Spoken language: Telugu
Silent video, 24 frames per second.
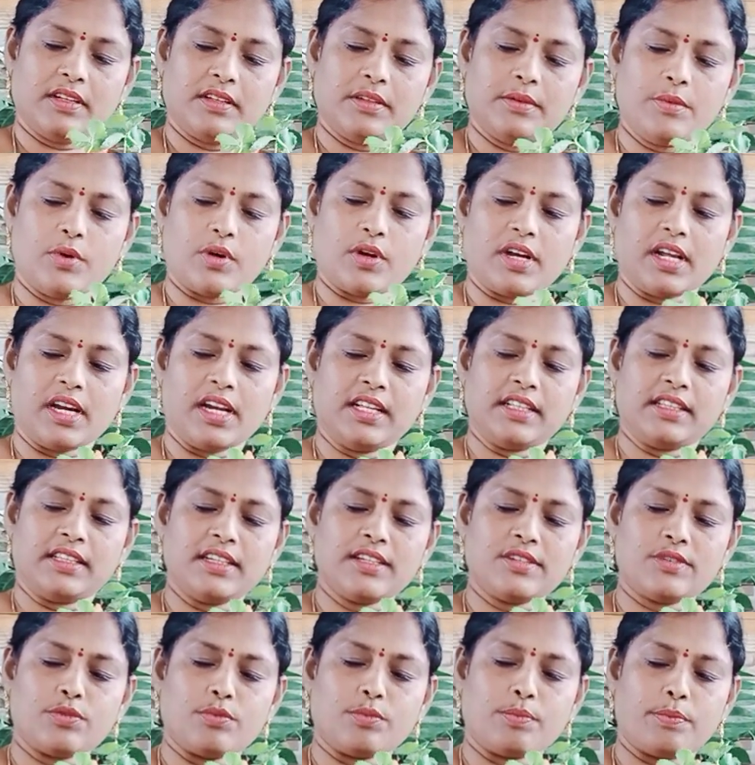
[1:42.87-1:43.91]
మొక్కలు అయితే
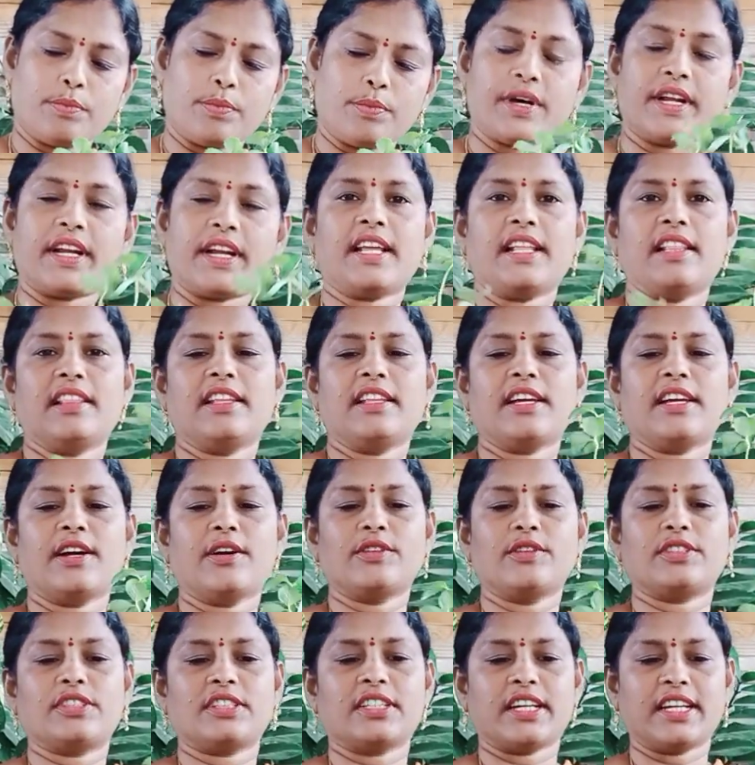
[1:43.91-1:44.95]
సూపర్ హెల్దీగా
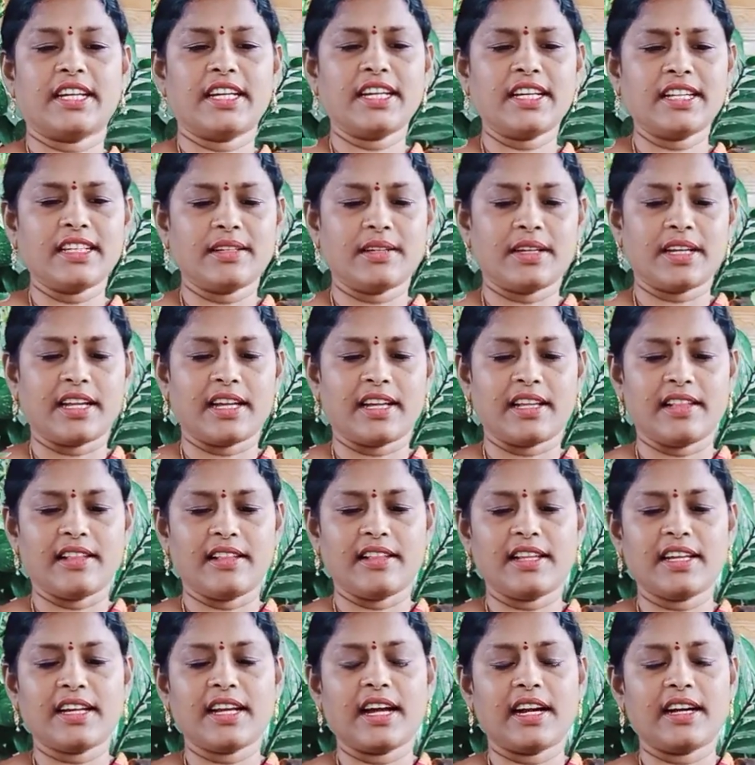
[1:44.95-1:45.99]
వచ్చాయి
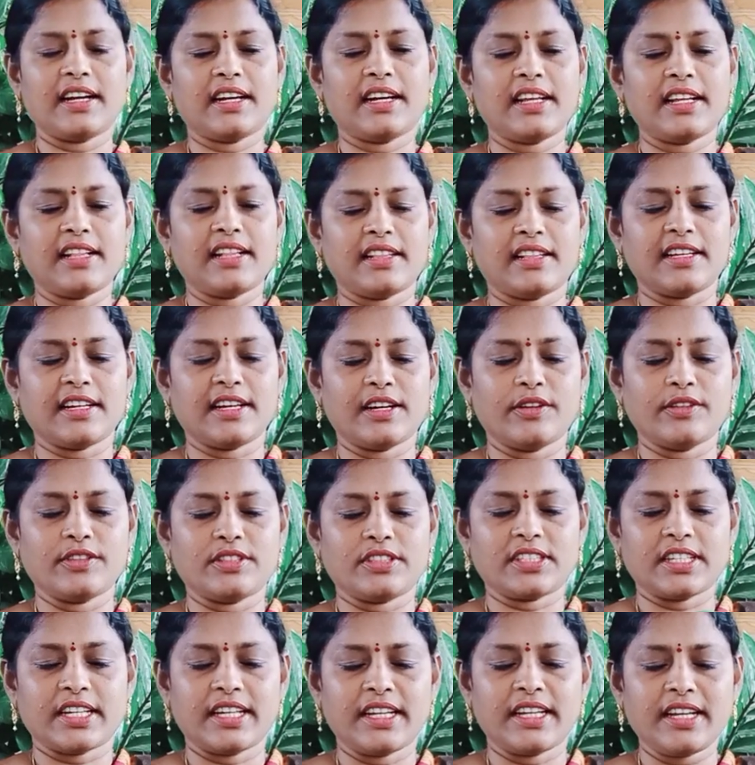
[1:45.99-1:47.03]
హెల్దీగా అంటే హెల్దీగా
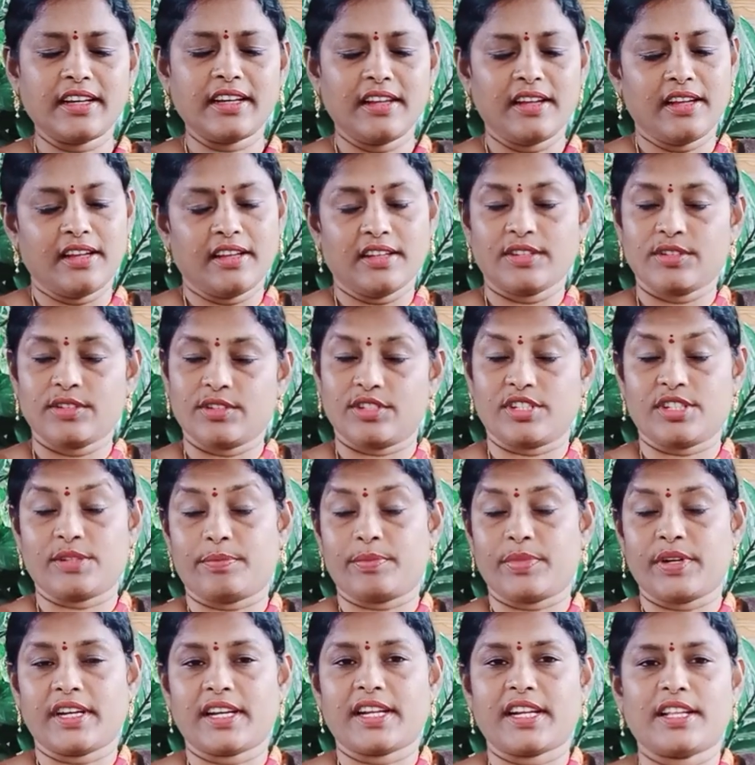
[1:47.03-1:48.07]
వచ్చాయి సో
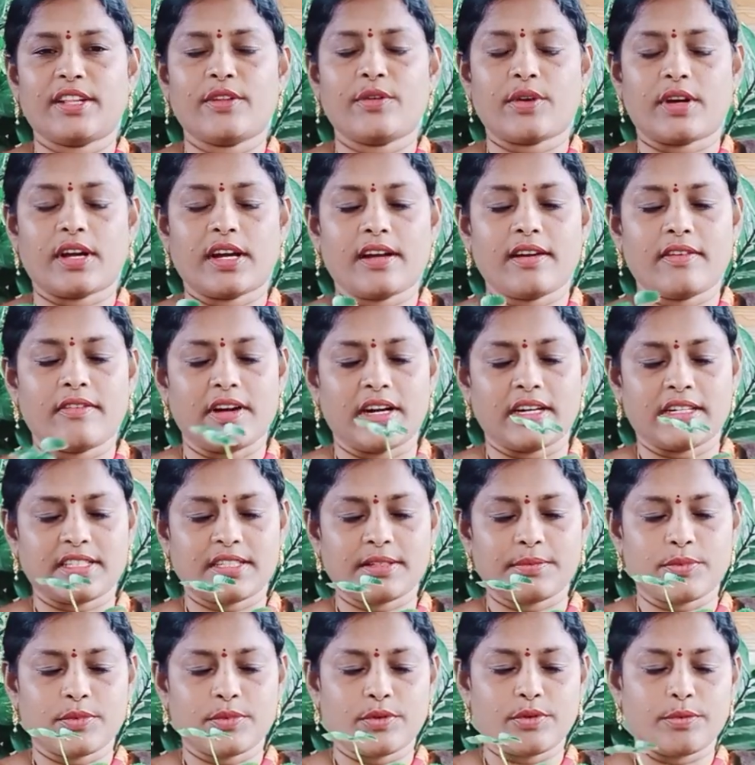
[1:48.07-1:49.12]
చెప్పాను కదా ఒక
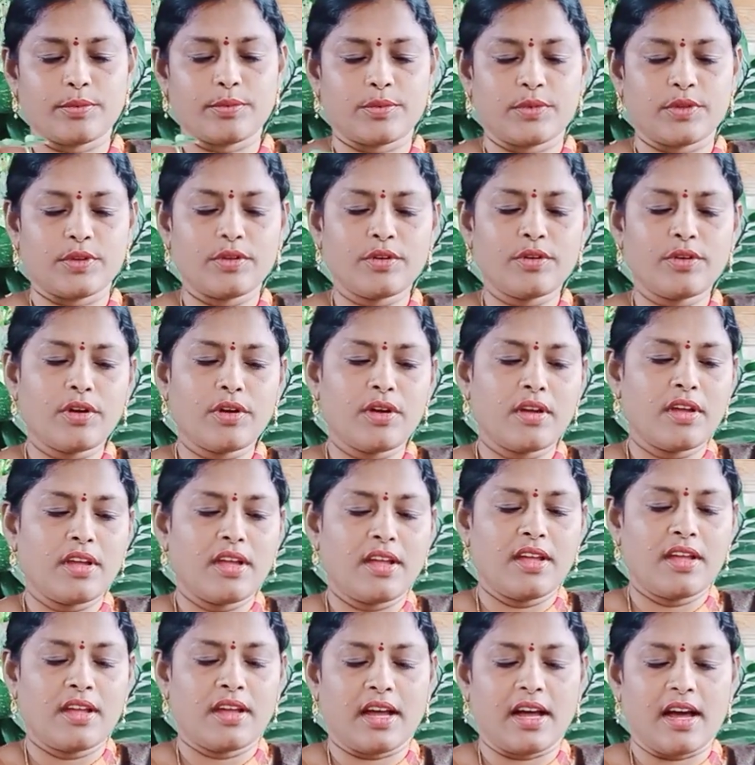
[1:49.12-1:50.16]
వాట్సాప్ గ్రూప్ త్రూ
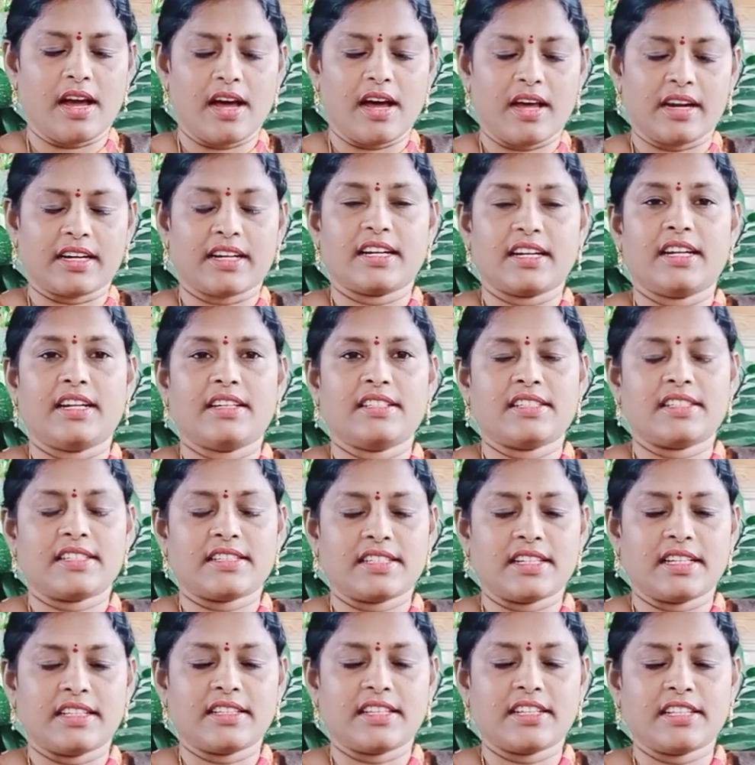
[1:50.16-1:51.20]

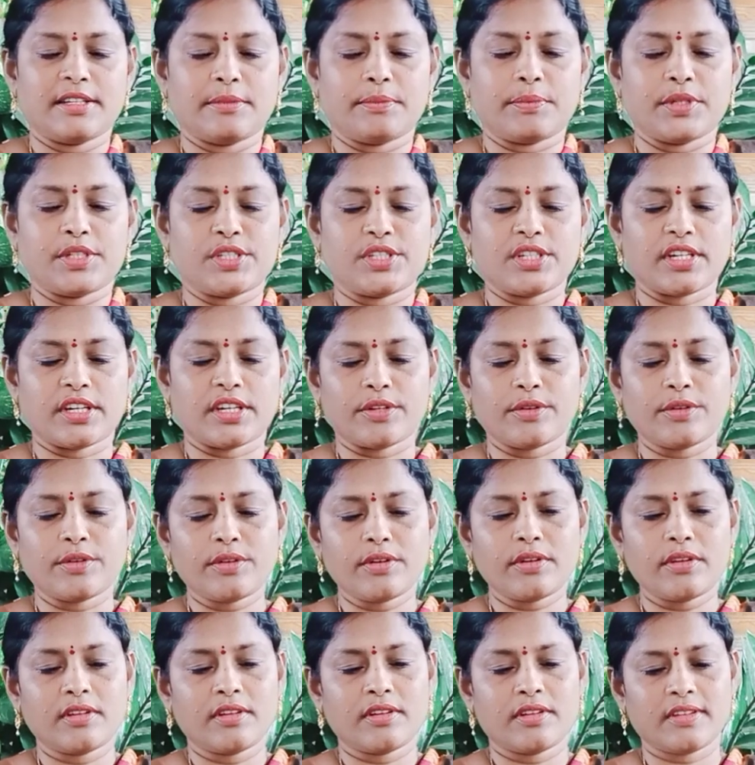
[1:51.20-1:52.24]
ఆర్గనైజర్స్ అంతా తెప్పించారు
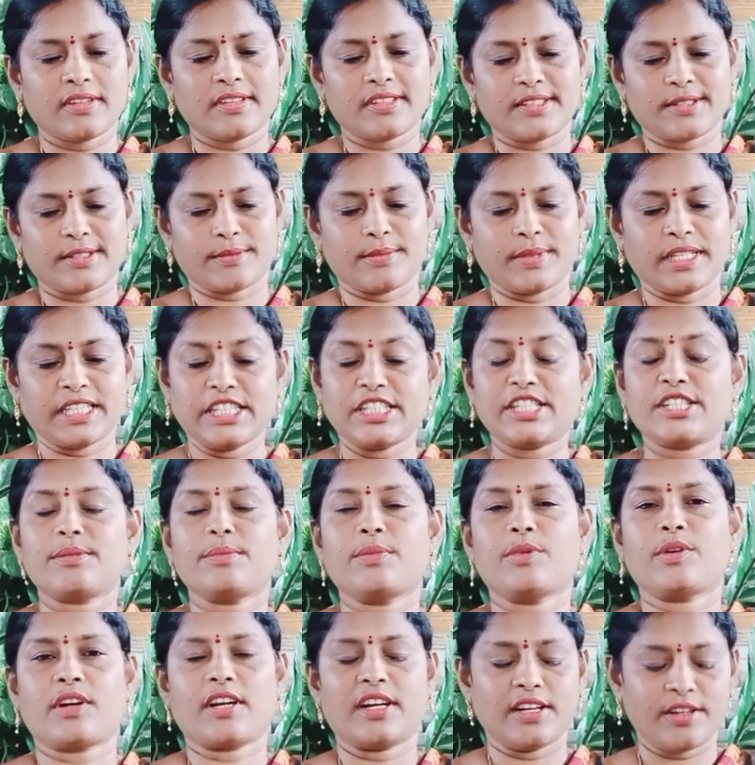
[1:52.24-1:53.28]
సో మంచి
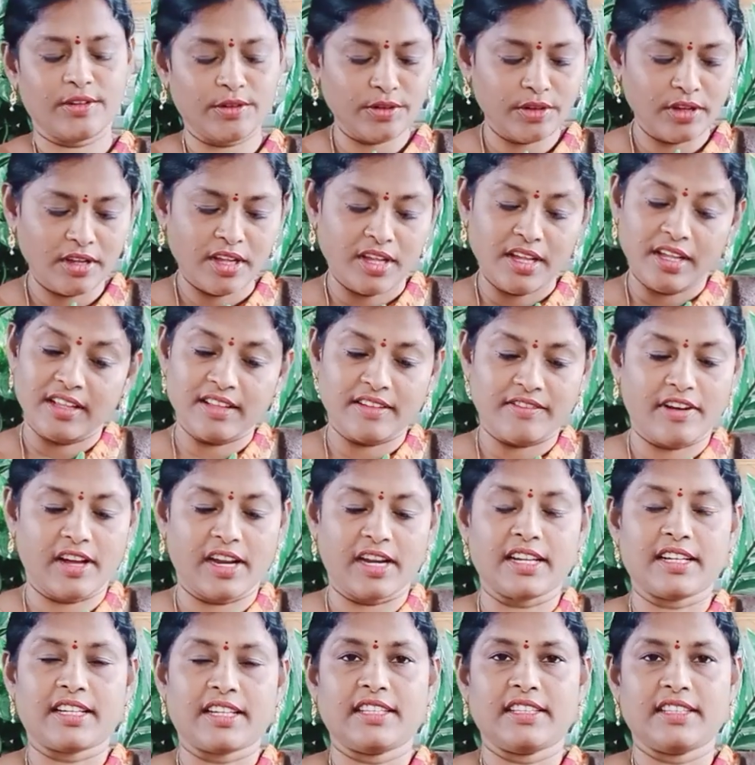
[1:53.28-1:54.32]
మొక్కలు
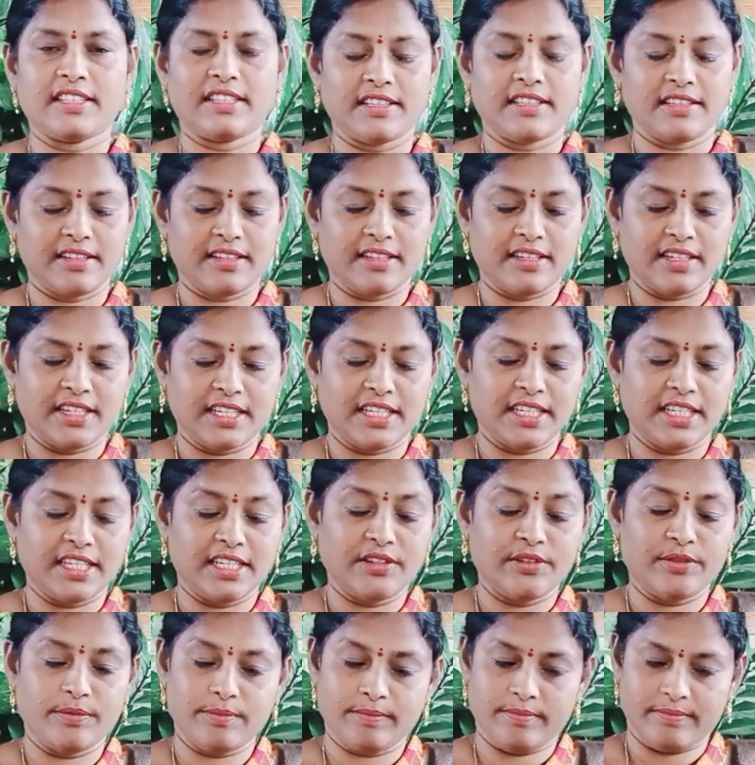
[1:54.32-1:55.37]
వాళ్ళకి ఈ
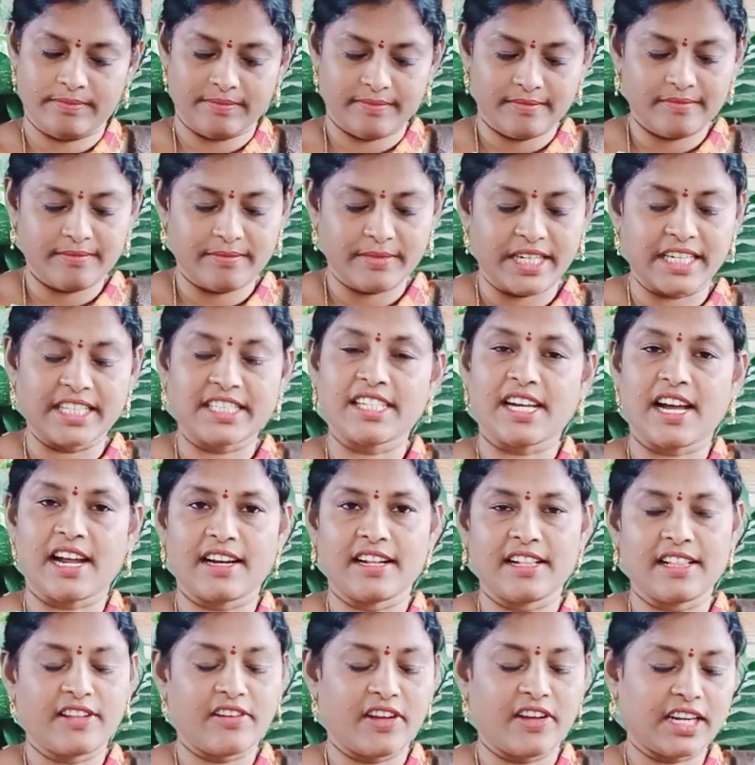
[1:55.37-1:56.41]
మన
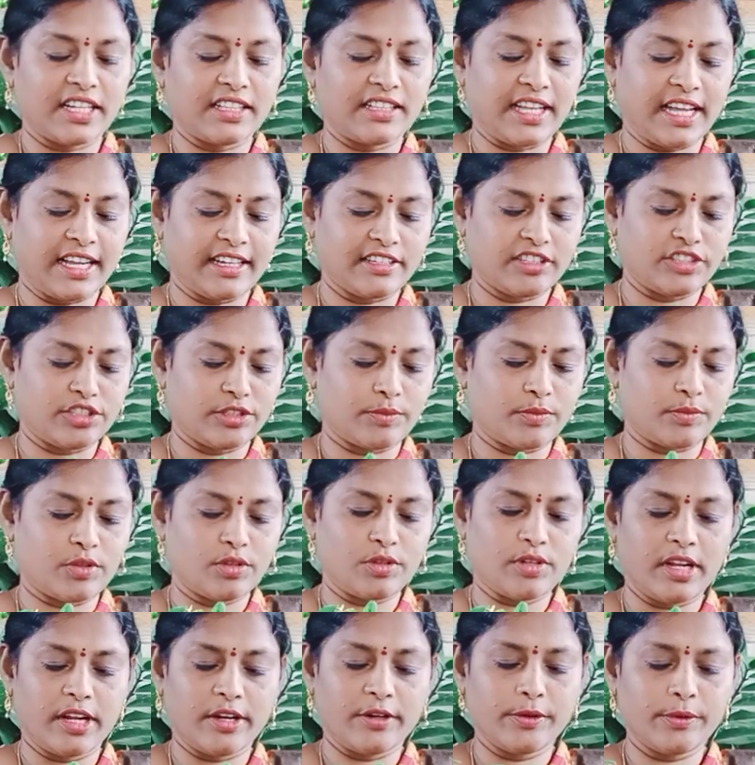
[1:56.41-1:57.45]
ఛానల్ ద్వారా థ్యాంక్స్
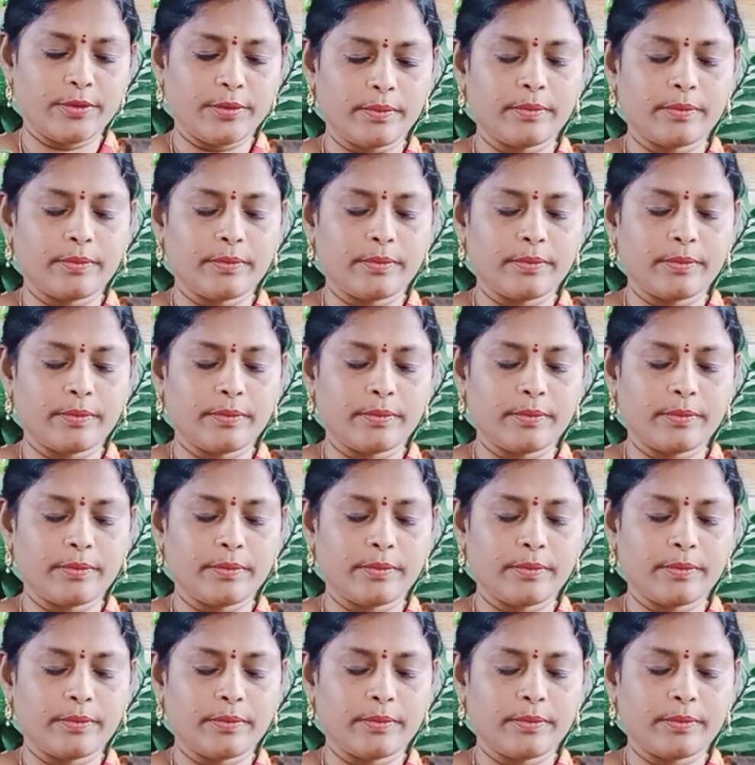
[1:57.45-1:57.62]
చెప్తున్నాను